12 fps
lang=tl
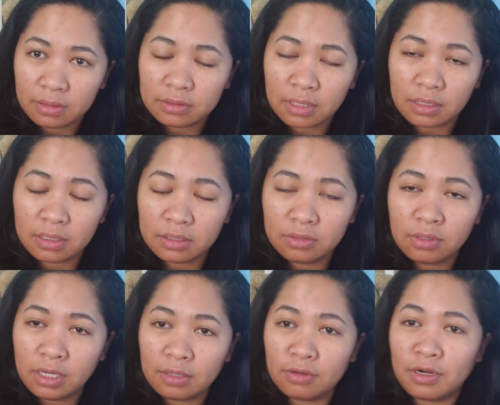sakit
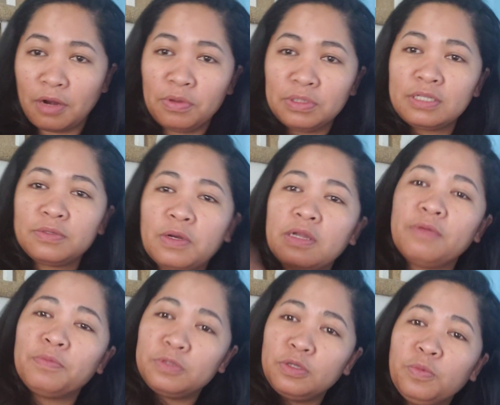juga kay akong kalawasan sa akin
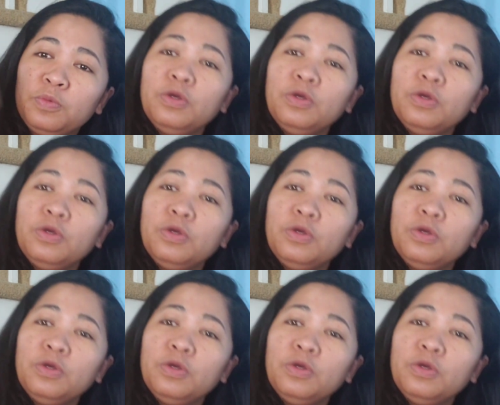si